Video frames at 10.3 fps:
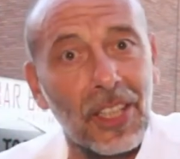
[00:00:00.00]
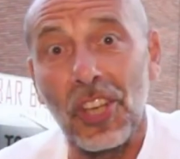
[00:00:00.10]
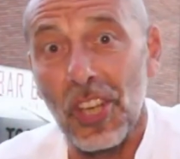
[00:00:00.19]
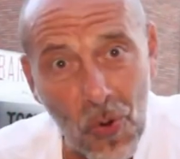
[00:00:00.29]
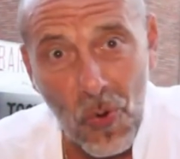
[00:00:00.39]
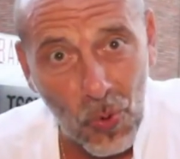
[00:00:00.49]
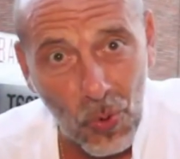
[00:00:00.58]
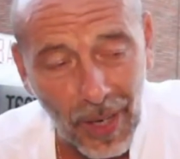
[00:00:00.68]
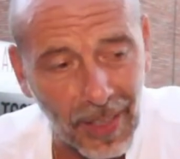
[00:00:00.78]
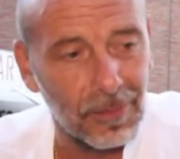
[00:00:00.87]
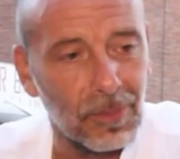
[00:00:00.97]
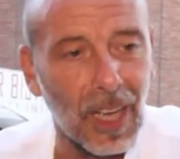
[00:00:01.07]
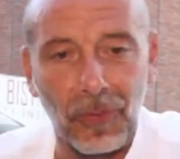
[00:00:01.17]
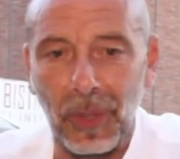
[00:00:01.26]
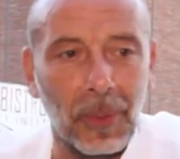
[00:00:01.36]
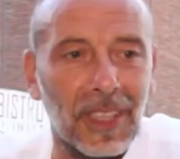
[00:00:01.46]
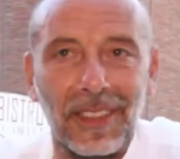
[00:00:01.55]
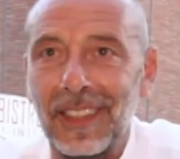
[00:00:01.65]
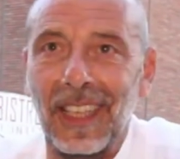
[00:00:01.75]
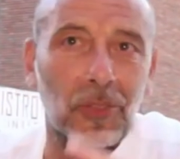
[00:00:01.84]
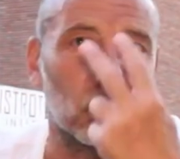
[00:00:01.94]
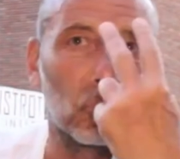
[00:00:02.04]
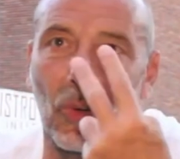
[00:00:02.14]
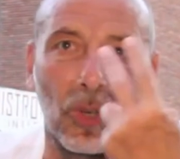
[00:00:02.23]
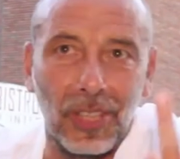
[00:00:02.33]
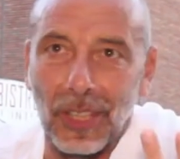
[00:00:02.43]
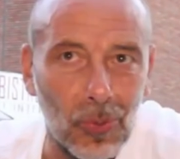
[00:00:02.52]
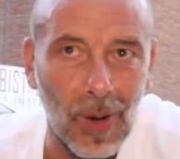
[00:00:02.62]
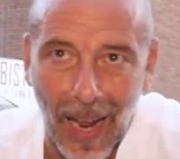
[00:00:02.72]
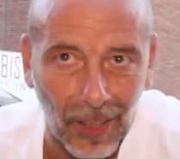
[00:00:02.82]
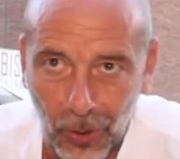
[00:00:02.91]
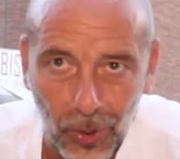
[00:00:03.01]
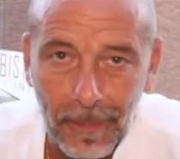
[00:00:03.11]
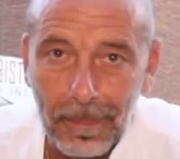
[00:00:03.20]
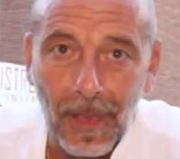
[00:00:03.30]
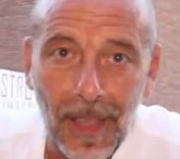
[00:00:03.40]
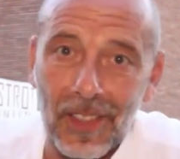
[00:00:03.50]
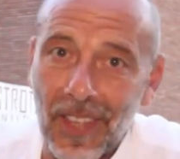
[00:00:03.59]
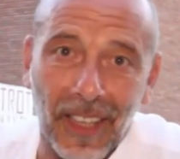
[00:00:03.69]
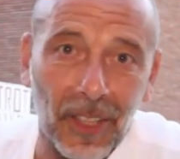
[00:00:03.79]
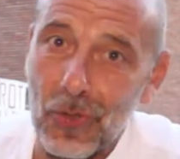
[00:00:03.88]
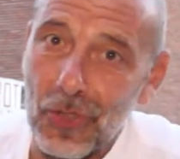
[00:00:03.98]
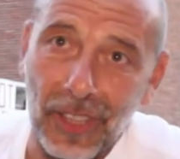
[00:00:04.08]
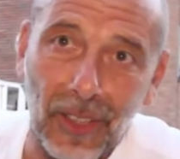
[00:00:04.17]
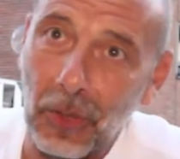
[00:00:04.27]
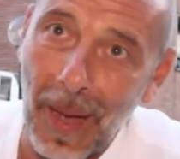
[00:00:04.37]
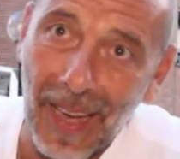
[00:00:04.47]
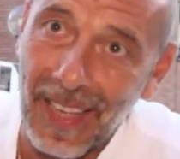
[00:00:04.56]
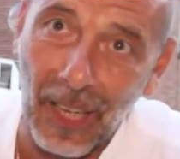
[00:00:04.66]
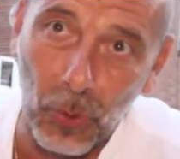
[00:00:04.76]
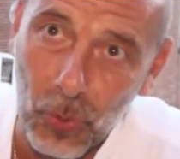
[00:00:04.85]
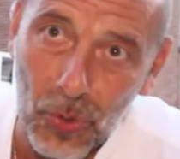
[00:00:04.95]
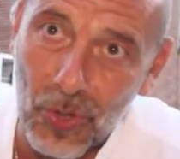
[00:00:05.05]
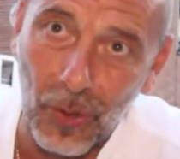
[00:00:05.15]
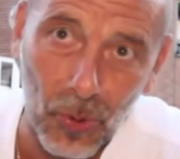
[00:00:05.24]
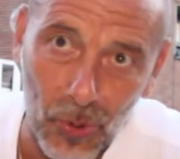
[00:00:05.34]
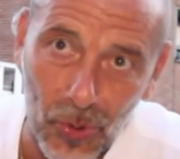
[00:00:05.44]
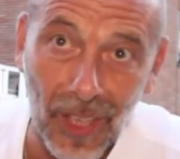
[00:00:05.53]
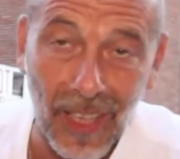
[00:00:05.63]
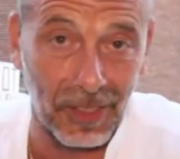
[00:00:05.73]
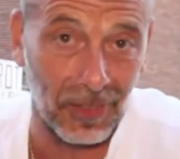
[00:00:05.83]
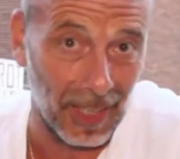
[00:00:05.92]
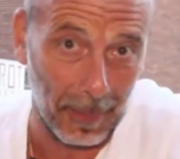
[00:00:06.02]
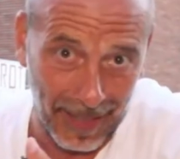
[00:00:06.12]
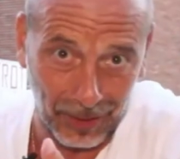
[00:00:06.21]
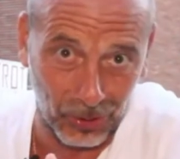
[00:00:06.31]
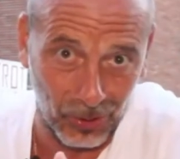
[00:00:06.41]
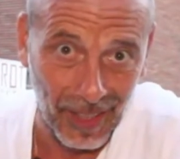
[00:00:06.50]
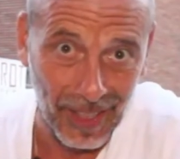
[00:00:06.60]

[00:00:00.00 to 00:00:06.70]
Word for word: chiunque ha frequentato il teatro due volte in un anno sa che non c'è andato mai a luglio, agosto, si va all'aperto,